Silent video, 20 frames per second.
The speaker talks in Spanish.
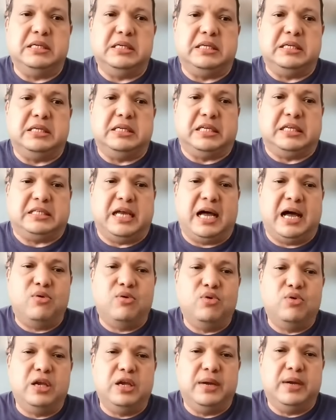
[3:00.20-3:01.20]
quizás a
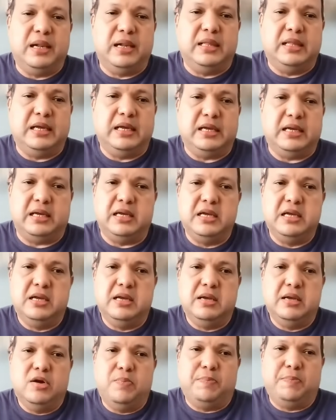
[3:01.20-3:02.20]
un nivel de
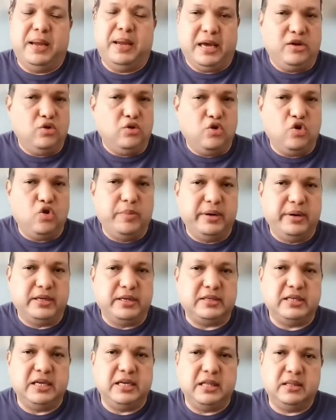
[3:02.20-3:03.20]
pequeños
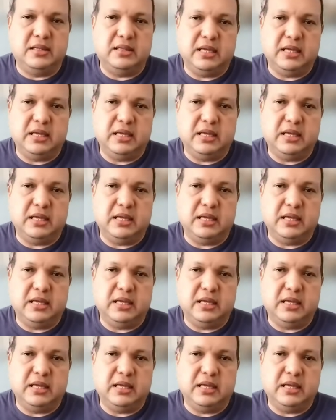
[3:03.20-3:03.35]
comerciantes